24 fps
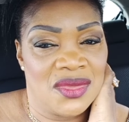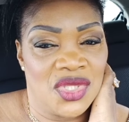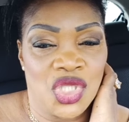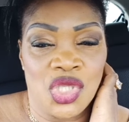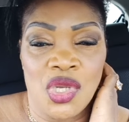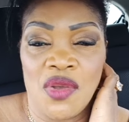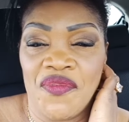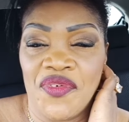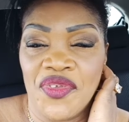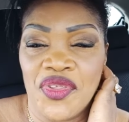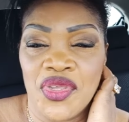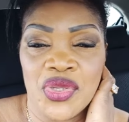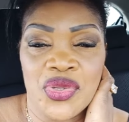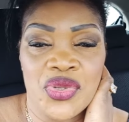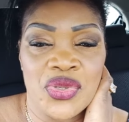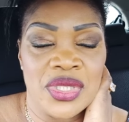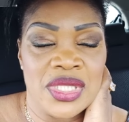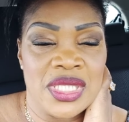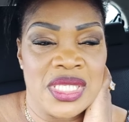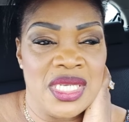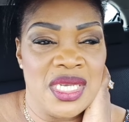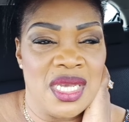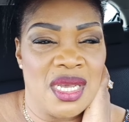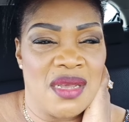j'ai envie de te
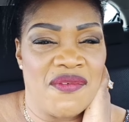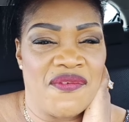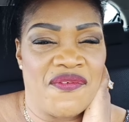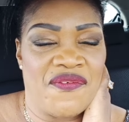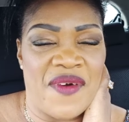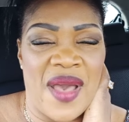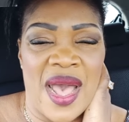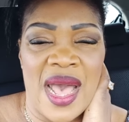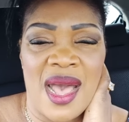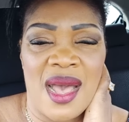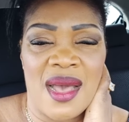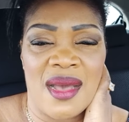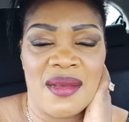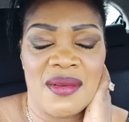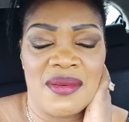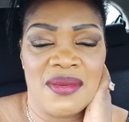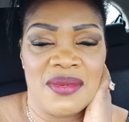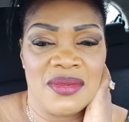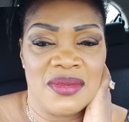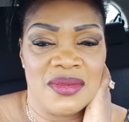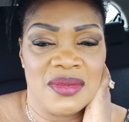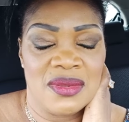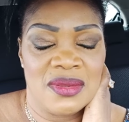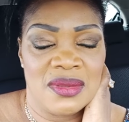dire, va.
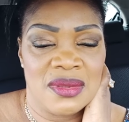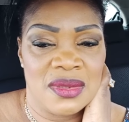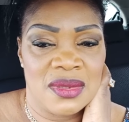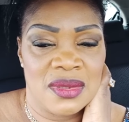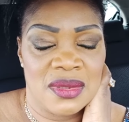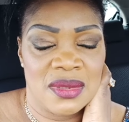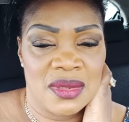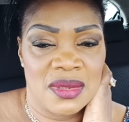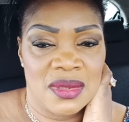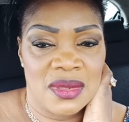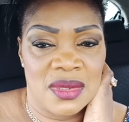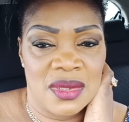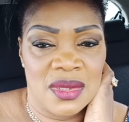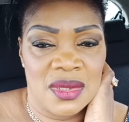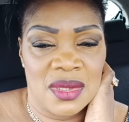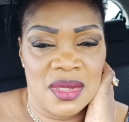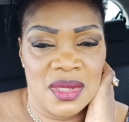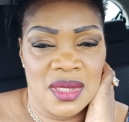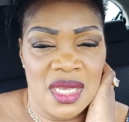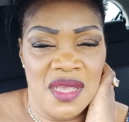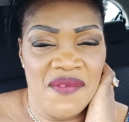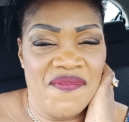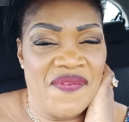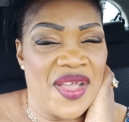
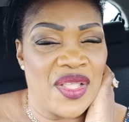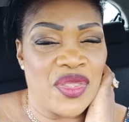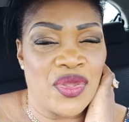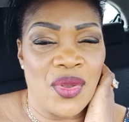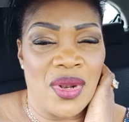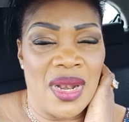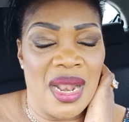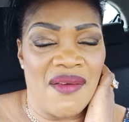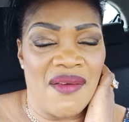Et va de